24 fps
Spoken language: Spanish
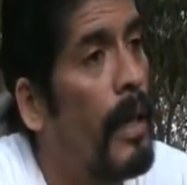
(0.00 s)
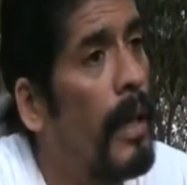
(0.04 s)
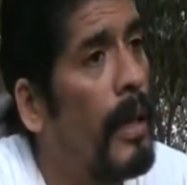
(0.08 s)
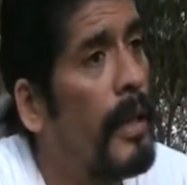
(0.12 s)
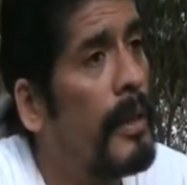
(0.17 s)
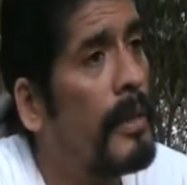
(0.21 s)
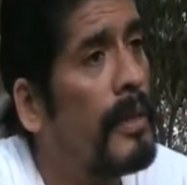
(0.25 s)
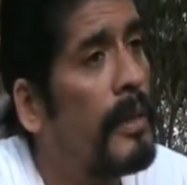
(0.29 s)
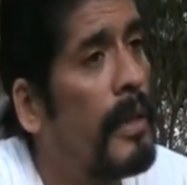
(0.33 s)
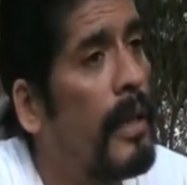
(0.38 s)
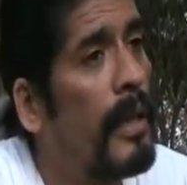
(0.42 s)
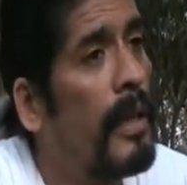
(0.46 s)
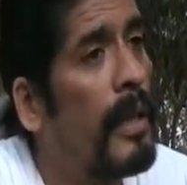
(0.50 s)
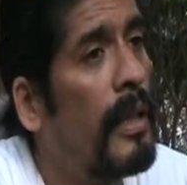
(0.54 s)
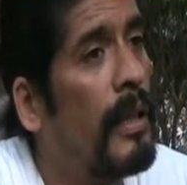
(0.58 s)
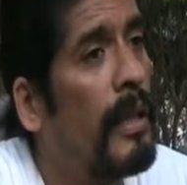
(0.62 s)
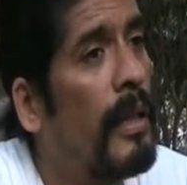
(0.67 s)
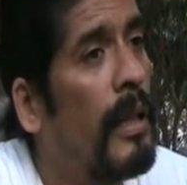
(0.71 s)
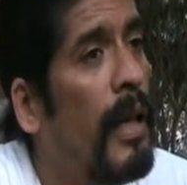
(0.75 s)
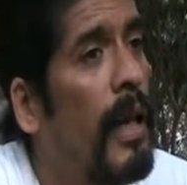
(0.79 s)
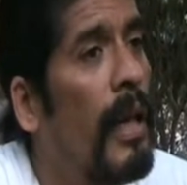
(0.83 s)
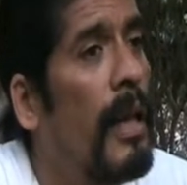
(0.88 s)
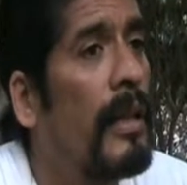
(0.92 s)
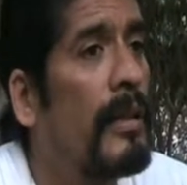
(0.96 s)

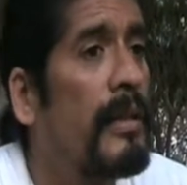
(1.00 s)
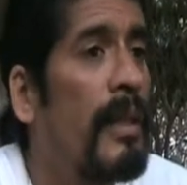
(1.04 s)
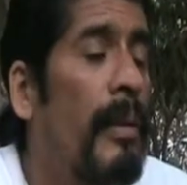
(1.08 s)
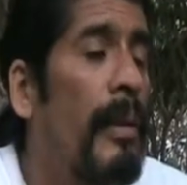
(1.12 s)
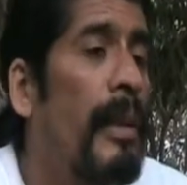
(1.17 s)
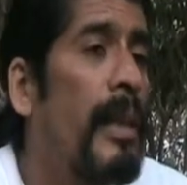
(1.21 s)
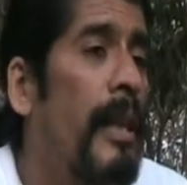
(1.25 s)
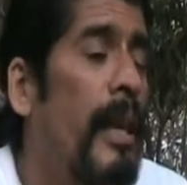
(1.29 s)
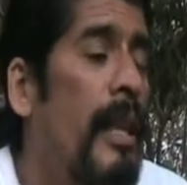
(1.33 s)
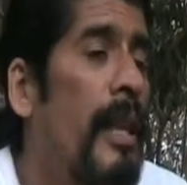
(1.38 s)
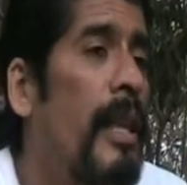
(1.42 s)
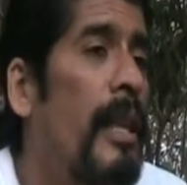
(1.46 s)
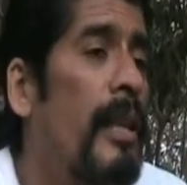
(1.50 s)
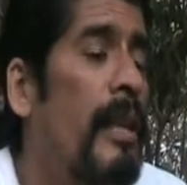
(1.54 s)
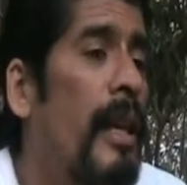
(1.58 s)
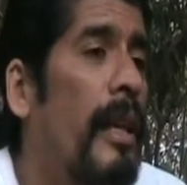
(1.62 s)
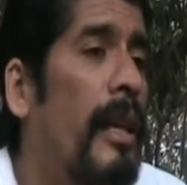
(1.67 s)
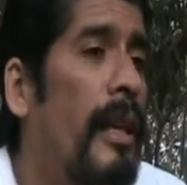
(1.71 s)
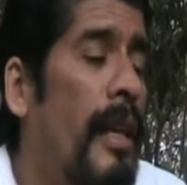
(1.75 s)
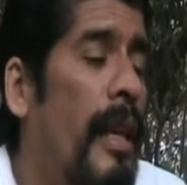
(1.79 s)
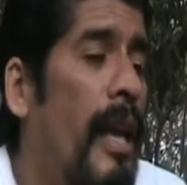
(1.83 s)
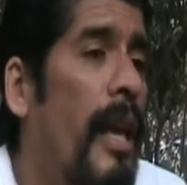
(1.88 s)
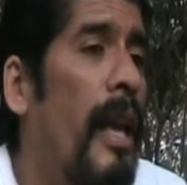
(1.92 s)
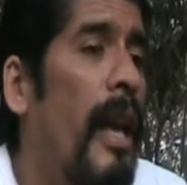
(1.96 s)
Este, ¿Saben qué,
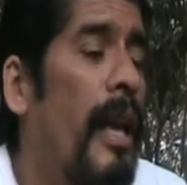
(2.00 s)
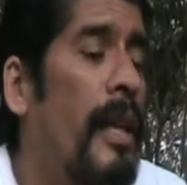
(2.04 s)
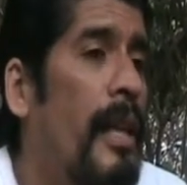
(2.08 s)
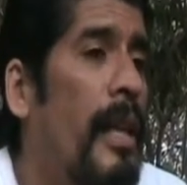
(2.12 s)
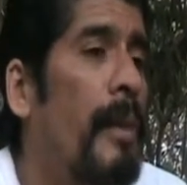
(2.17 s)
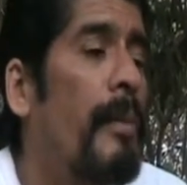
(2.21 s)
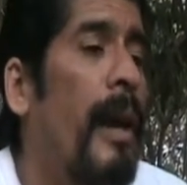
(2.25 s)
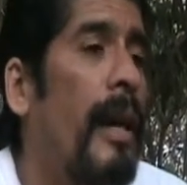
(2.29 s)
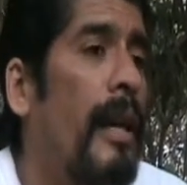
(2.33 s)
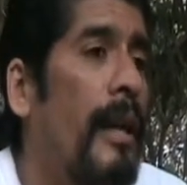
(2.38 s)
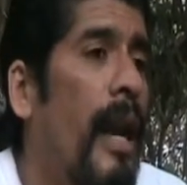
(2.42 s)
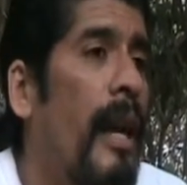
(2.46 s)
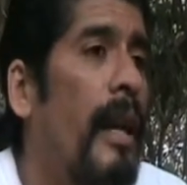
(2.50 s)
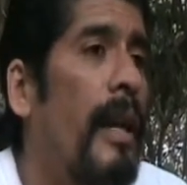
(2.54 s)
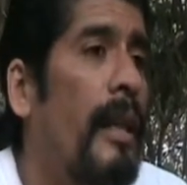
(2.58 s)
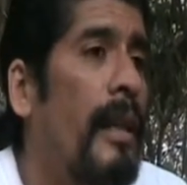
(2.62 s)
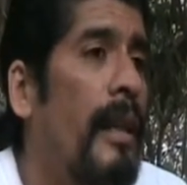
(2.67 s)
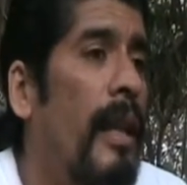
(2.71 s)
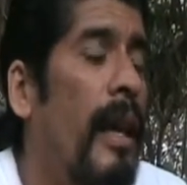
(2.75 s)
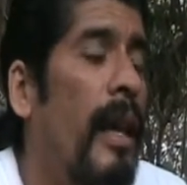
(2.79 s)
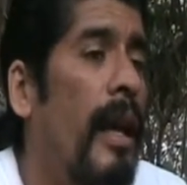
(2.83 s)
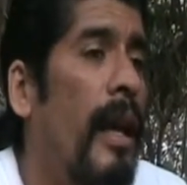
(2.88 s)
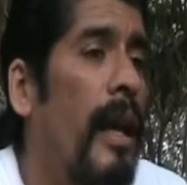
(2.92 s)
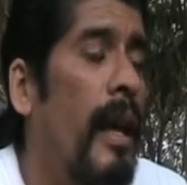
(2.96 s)
hay de bacán
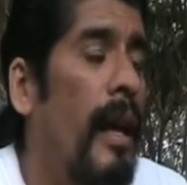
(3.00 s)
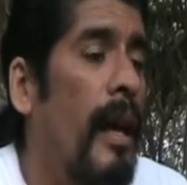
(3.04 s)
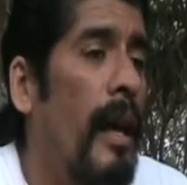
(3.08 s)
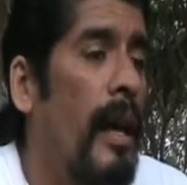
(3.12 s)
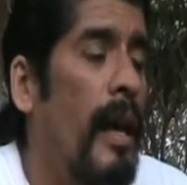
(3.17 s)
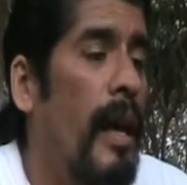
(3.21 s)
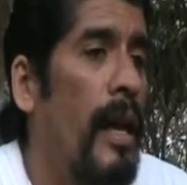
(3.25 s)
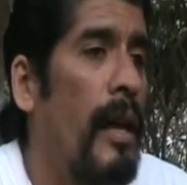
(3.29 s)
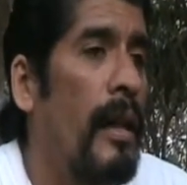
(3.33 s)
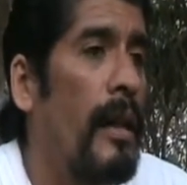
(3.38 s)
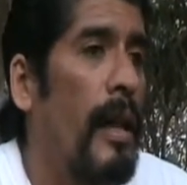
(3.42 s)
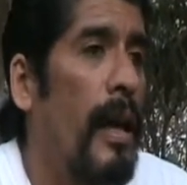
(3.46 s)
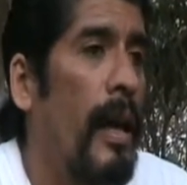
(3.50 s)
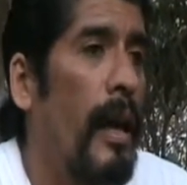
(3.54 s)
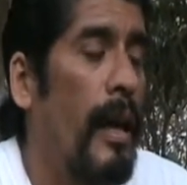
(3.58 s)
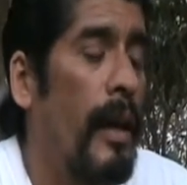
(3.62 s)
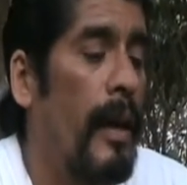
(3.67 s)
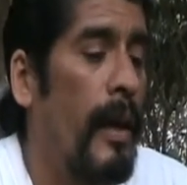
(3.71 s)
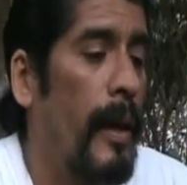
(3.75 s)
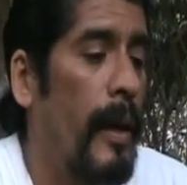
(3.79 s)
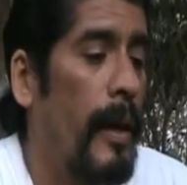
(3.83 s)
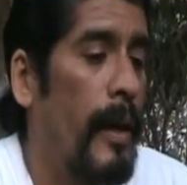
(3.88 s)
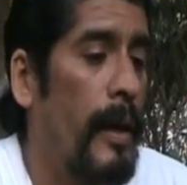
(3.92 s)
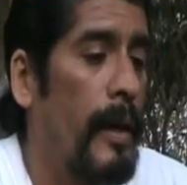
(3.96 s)
en
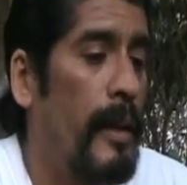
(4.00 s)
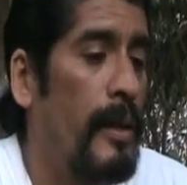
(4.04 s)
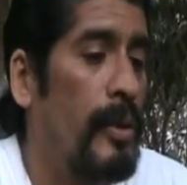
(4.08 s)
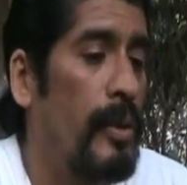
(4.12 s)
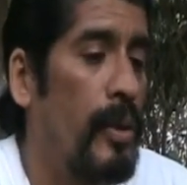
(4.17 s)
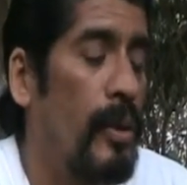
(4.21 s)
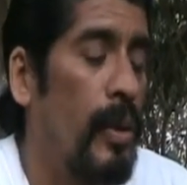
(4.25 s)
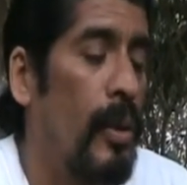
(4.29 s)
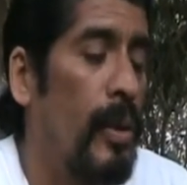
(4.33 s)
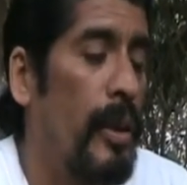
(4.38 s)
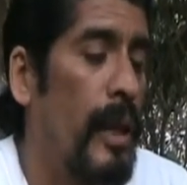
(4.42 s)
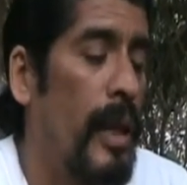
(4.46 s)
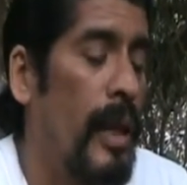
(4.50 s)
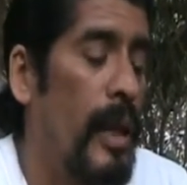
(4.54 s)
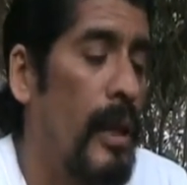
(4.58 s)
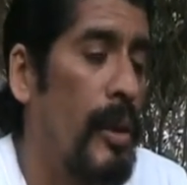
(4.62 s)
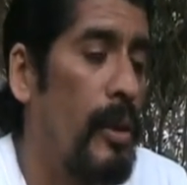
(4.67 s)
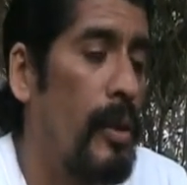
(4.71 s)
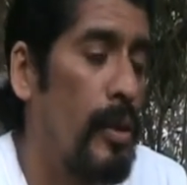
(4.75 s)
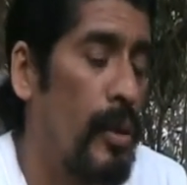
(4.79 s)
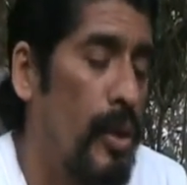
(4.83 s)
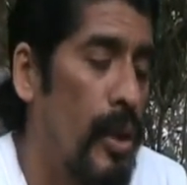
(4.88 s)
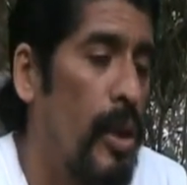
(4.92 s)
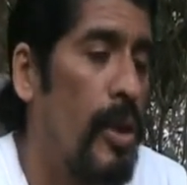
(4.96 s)
la historia de
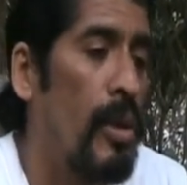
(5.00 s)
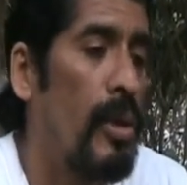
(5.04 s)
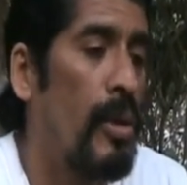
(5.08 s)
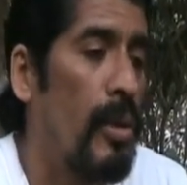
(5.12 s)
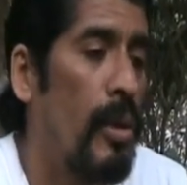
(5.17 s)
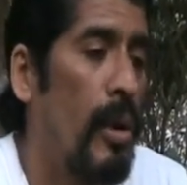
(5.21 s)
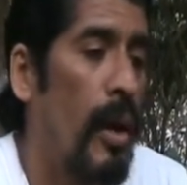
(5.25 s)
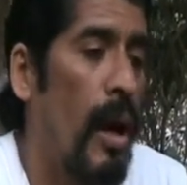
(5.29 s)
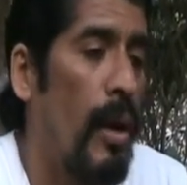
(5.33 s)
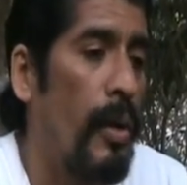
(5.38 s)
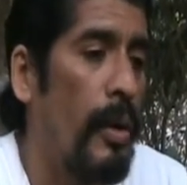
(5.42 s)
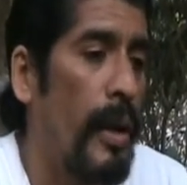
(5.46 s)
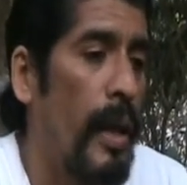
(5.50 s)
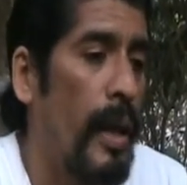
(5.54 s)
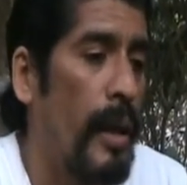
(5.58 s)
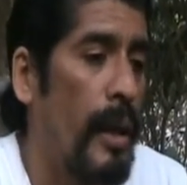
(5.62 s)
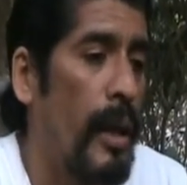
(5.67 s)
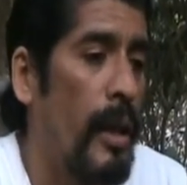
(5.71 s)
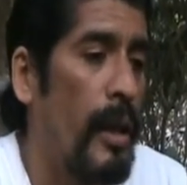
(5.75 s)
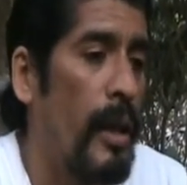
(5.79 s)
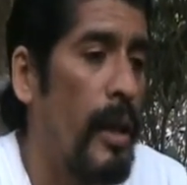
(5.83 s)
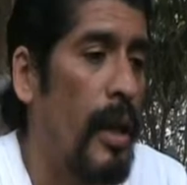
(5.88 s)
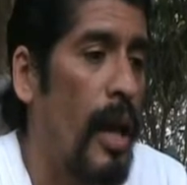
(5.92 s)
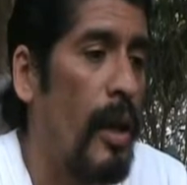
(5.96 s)
Trujillo, ahora
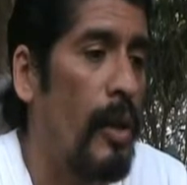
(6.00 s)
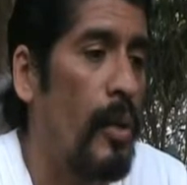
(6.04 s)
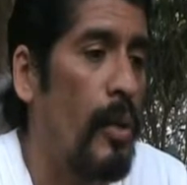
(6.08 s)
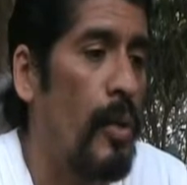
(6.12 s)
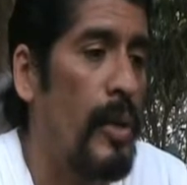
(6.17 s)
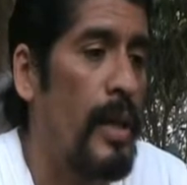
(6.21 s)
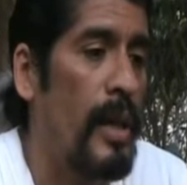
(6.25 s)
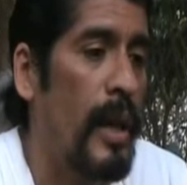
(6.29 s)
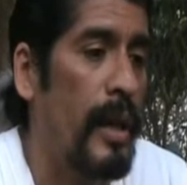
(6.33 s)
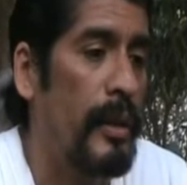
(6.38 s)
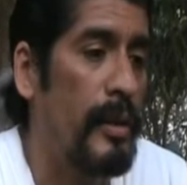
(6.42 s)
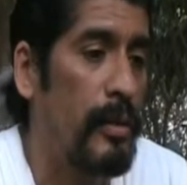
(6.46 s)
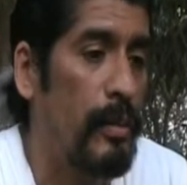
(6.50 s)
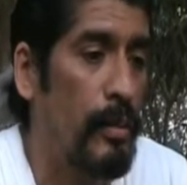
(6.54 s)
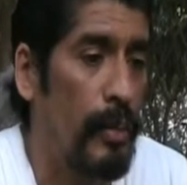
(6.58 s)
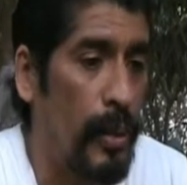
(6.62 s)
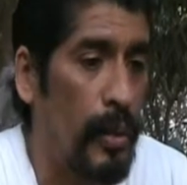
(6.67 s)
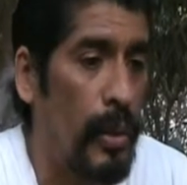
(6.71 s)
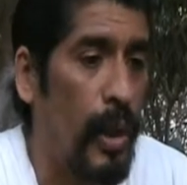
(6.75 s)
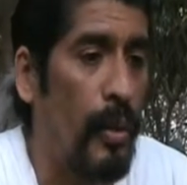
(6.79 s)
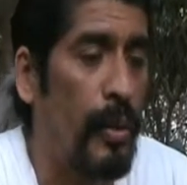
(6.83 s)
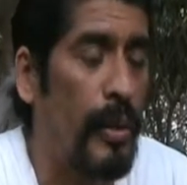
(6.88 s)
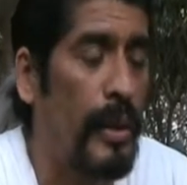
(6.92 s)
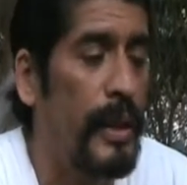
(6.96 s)
que Acuña es un
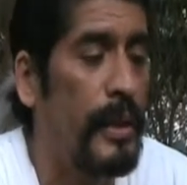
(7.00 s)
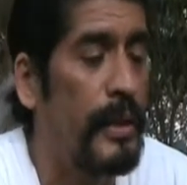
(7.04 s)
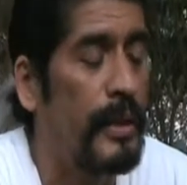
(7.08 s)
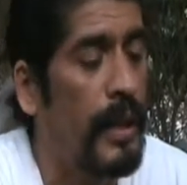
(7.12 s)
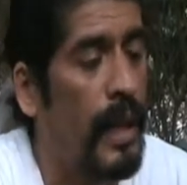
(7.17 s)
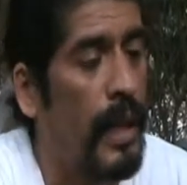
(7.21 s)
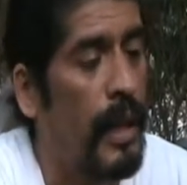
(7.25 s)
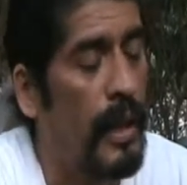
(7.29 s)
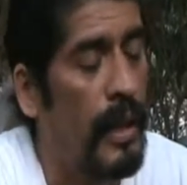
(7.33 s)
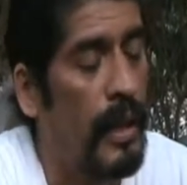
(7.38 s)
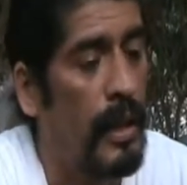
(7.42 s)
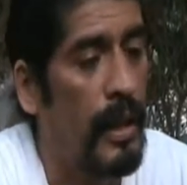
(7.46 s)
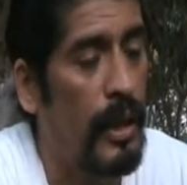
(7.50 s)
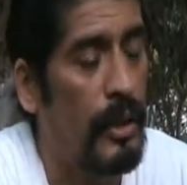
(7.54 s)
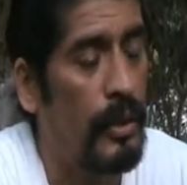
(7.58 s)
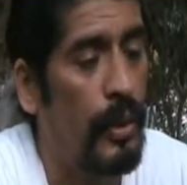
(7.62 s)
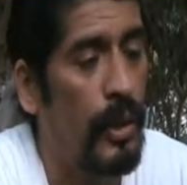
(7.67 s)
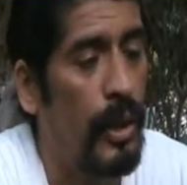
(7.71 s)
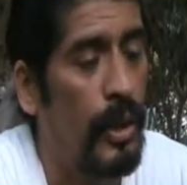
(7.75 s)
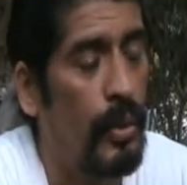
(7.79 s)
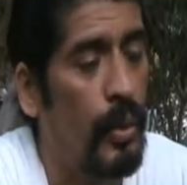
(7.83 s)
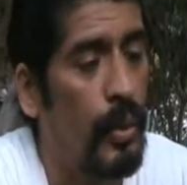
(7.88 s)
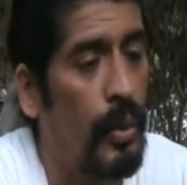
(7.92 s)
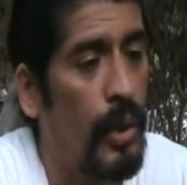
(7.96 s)
protagonista en la
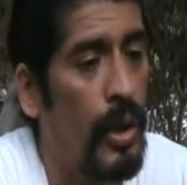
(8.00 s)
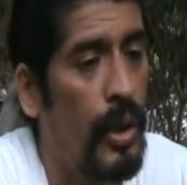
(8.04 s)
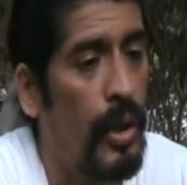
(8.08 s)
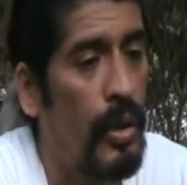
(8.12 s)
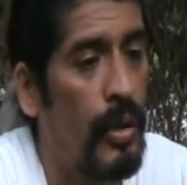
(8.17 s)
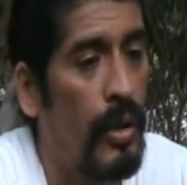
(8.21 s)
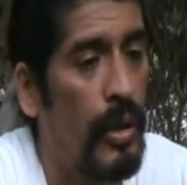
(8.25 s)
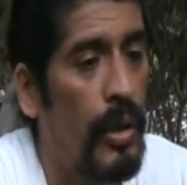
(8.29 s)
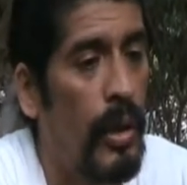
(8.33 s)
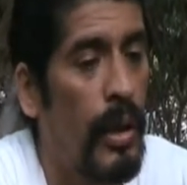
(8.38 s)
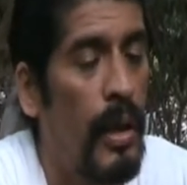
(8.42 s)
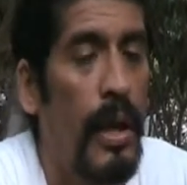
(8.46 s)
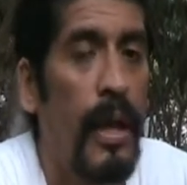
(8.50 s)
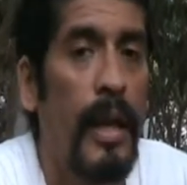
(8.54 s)
historia de Trujillo?